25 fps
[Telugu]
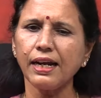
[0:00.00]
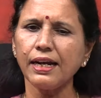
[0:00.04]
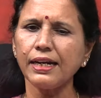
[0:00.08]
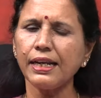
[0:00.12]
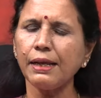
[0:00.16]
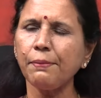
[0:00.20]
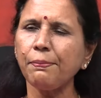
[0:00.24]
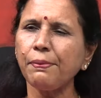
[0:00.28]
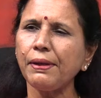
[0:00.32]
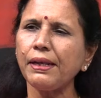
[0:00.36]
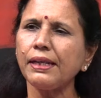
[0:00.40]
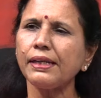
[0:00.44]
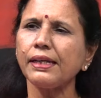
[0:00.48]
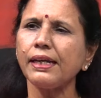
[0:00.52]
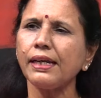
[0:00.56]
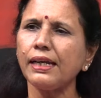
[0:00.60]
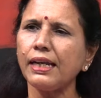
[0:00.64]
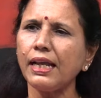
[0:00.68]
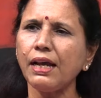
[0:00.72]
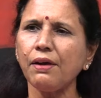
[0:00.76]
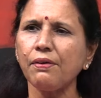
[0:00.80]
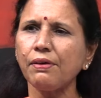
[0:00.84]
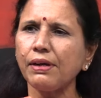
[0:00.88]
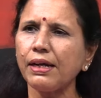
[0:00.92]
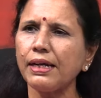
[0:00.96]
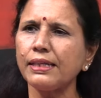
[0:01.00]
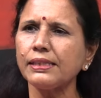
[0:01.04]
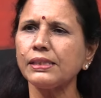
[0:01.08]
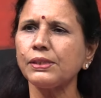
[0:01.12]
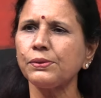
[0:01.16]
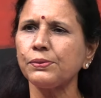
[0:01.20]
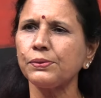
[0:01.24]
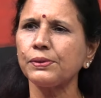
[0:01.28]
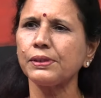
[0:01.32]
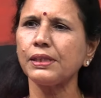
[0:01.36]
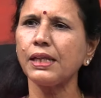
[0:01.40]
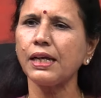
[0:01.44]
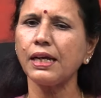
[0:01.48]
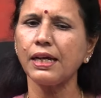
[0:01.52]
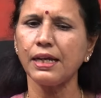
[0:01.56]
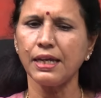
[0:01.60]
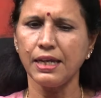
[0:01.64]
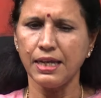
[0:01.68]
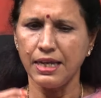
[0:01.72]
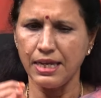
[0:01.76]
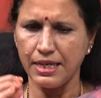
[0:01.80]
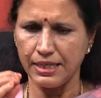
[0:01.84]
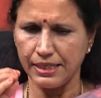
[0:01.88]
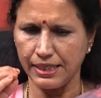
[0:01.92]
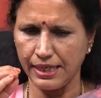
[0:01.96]
తాడేపల్లికి వెళ్ళే అవకాశం ఉందా
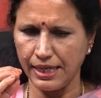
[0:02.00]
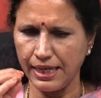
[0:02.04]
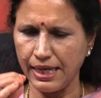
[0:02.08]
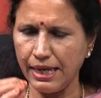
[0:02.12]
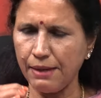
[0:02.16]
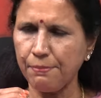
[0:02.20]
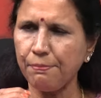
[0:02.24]
ఏ